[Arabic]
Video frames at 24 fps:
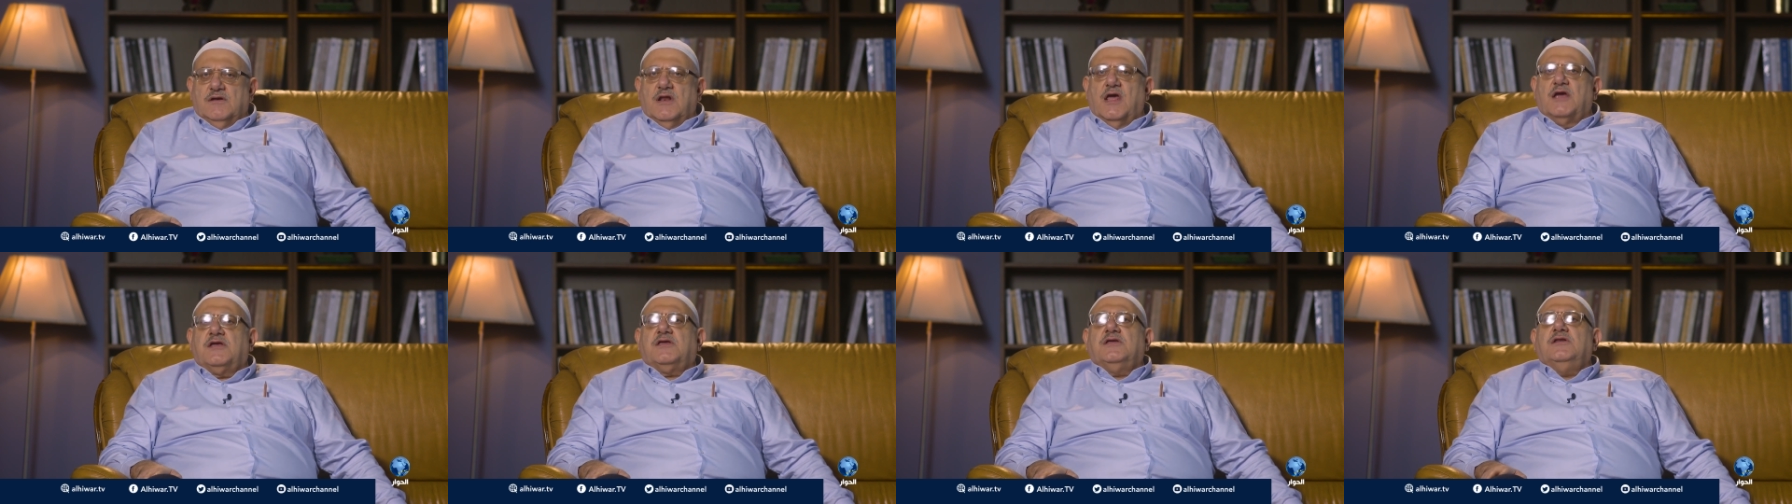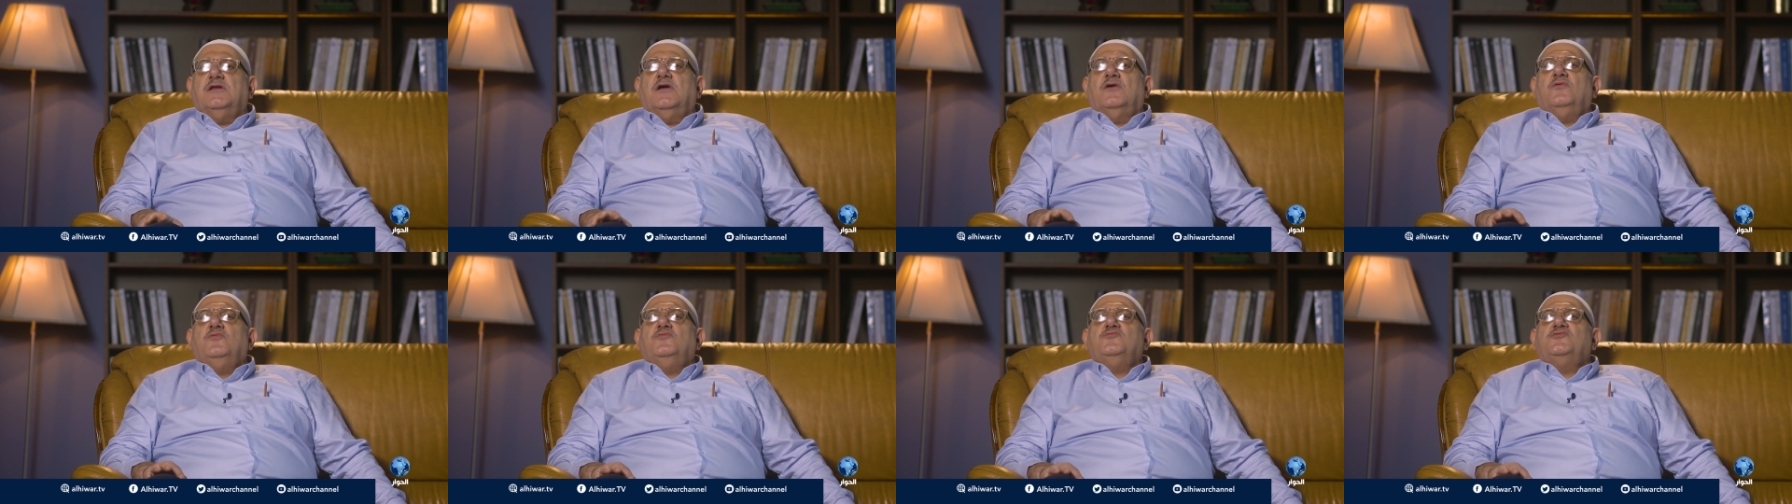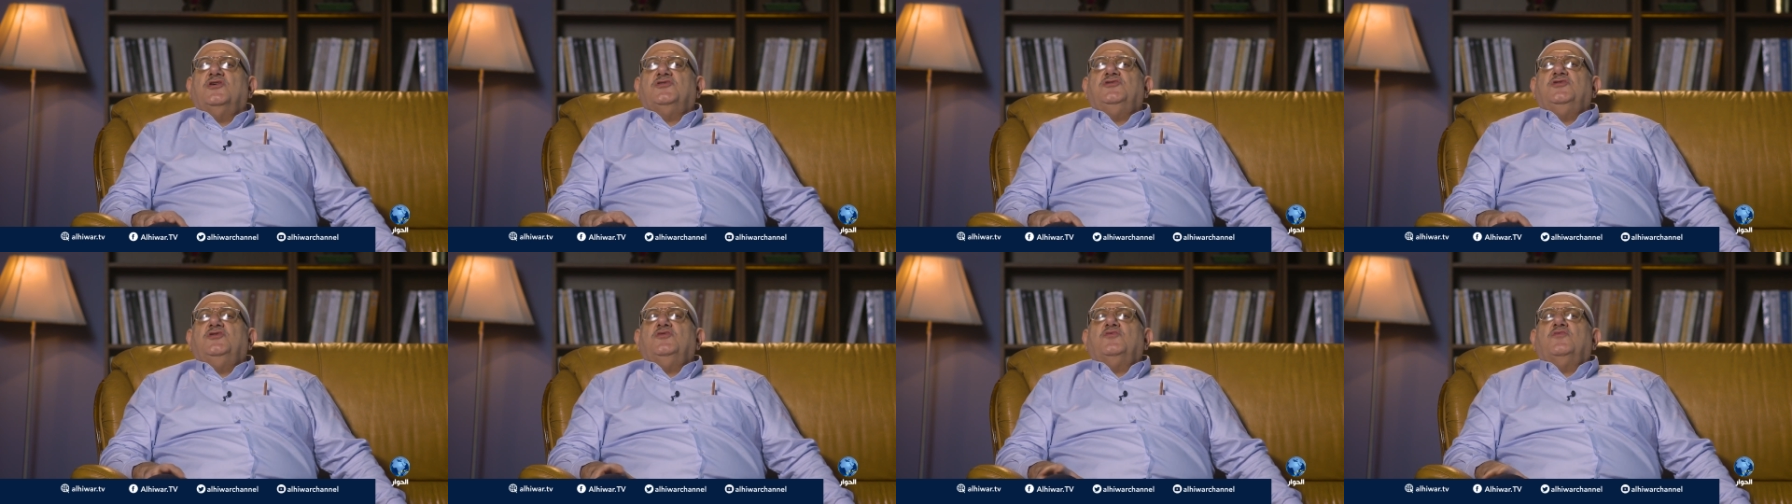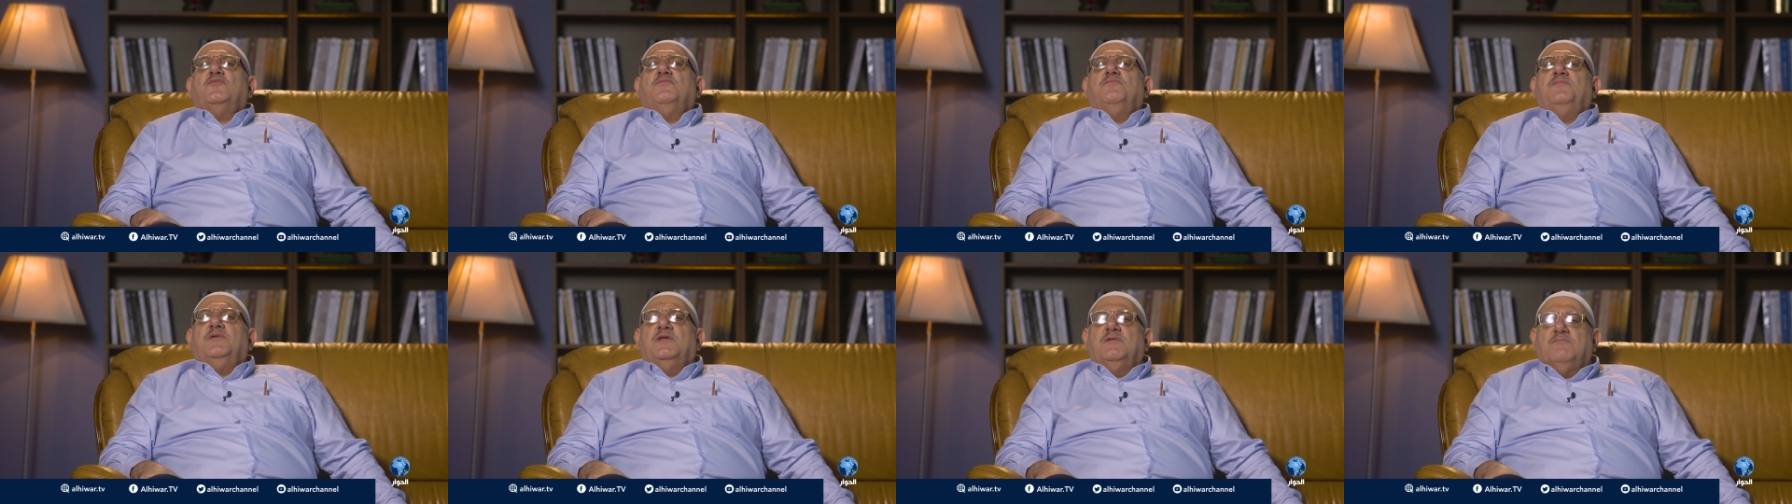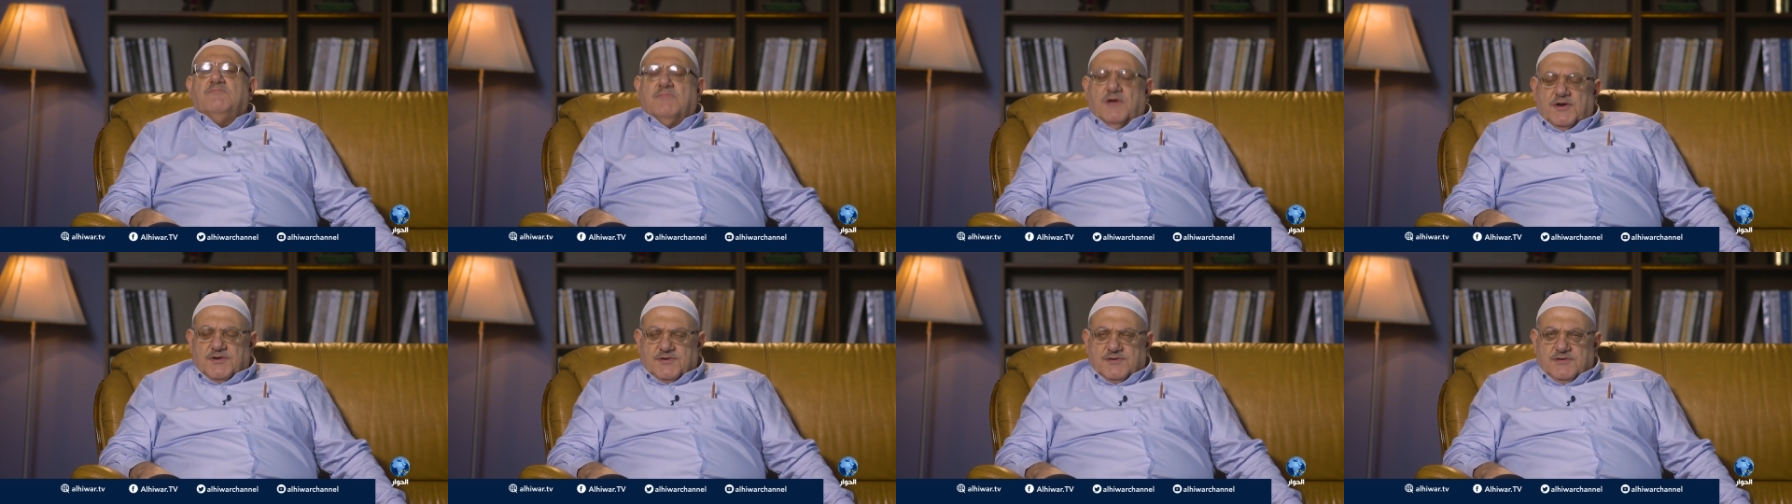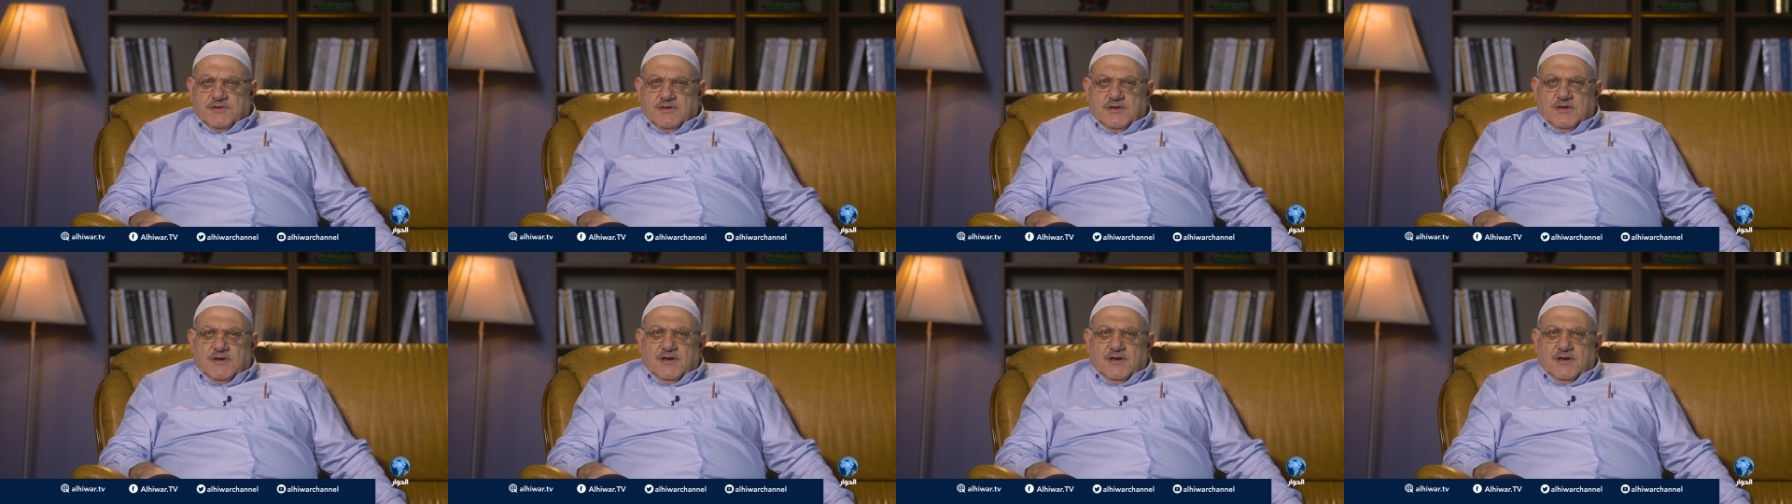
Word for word: لكنه جدير بالمرء